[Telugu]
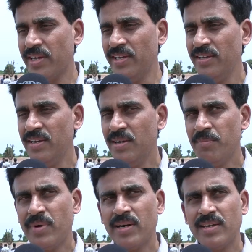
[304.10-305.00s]
ఉన్నాయి
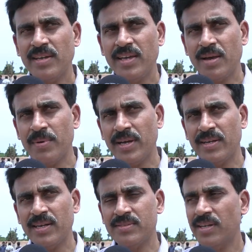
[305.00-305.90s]
పార్కింగ్ యాభై
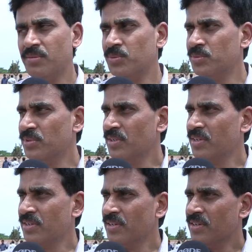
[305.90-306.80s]
ఎకరాల స్థలము
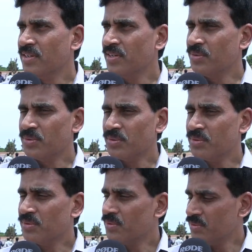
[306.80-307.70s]
ఇటు
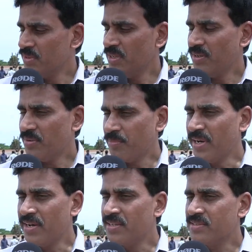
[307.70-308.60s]

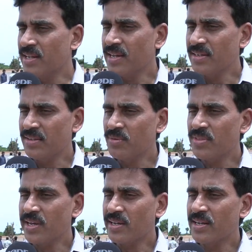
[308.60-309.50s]
మీటింగ్ స్థలానికి
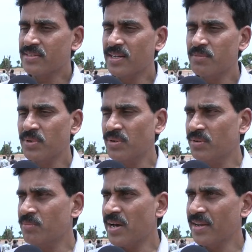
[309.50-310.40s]
వంద ఎకరాల స్థలంలో
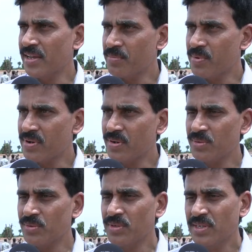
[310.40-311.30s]
భారీ
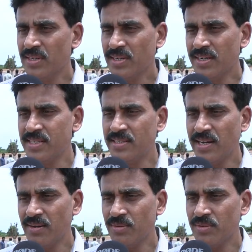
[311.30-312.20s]
ఏర్పాట్లు
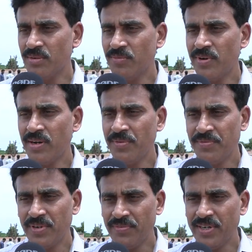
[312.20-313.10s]
డిజిటల్
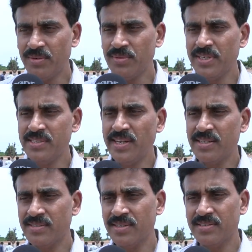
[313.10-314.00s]
ఫిఫ్టీ ఫీట్
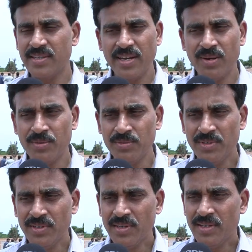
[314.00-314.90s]
డిజిటల్ స్క్రీన్లు
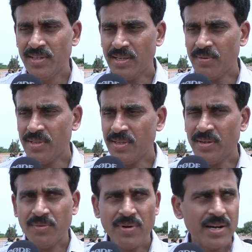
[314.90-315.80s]
తర్వాత
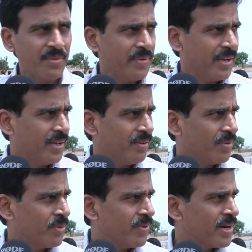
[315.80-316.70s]
ఫార్టీ ఫైవ్
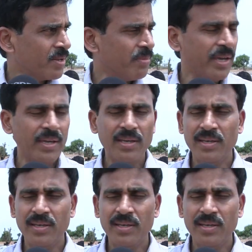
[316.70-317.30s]
వన్ ఫార్టీ బై